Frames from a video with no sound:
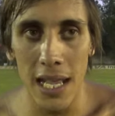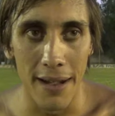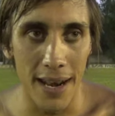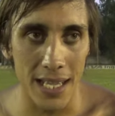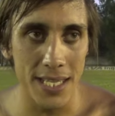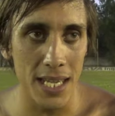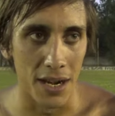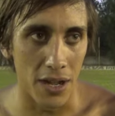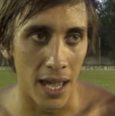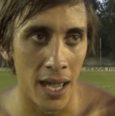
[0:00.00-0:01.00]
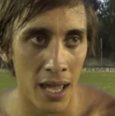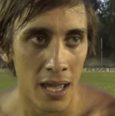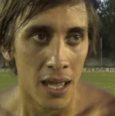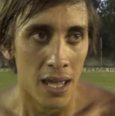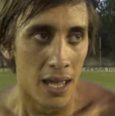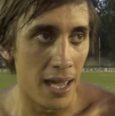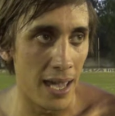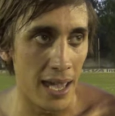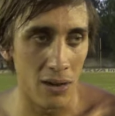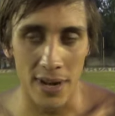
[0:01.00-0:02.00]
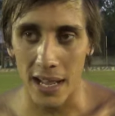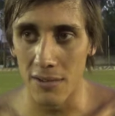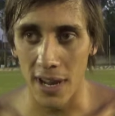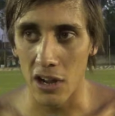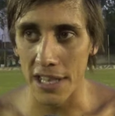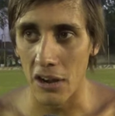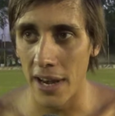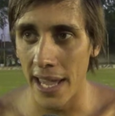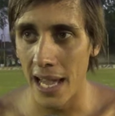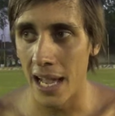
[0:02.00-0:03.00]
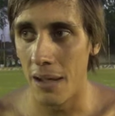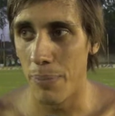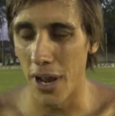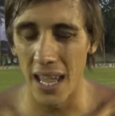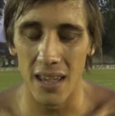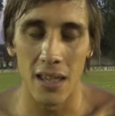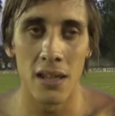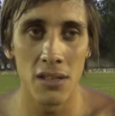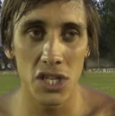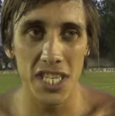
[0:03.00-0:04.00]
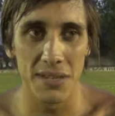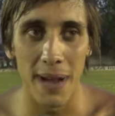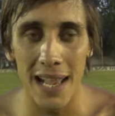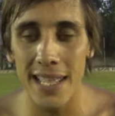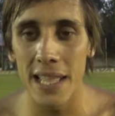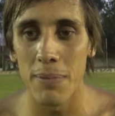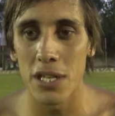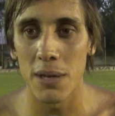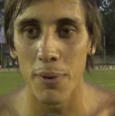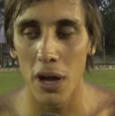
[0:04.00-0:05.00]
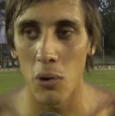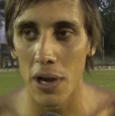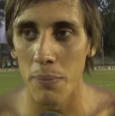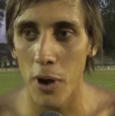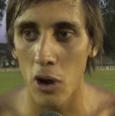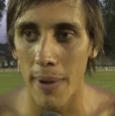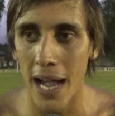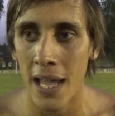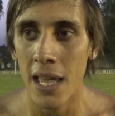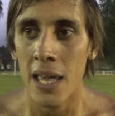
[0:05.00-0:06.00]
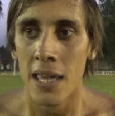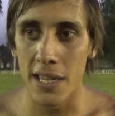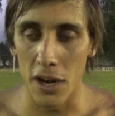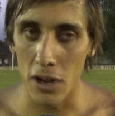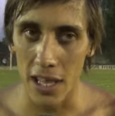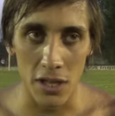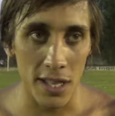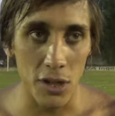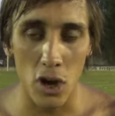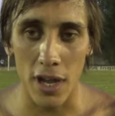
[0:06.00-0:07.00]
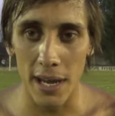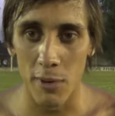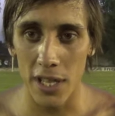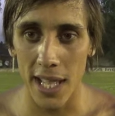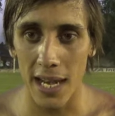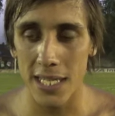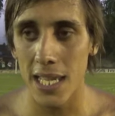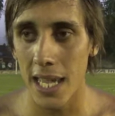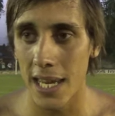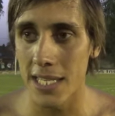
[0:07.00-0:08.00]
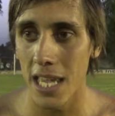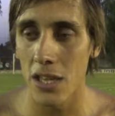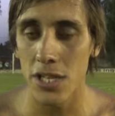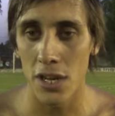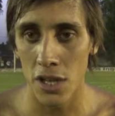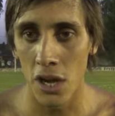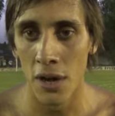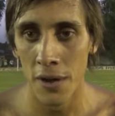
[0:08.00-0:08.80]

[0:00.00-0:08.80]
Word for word: Sí, la verdad que sí, creo que eh, es, una, una, categoría por ahí, no sé si más linda, pero se puede jugar un poco más y creo que es donde todos queremos estar, así que gracias a Dios se nos dio.